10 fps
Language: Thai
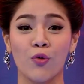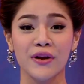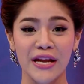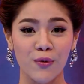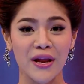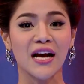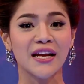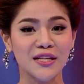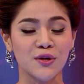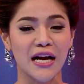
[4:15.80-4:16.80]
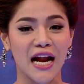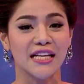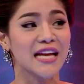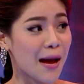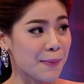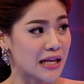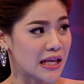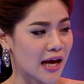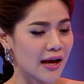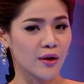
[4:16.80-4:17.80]
คุณดิวเนี่ยเครียดจนขนาดที่หน้าเป็นอย่าง
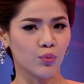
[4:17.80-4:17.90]
นี้ค่ะ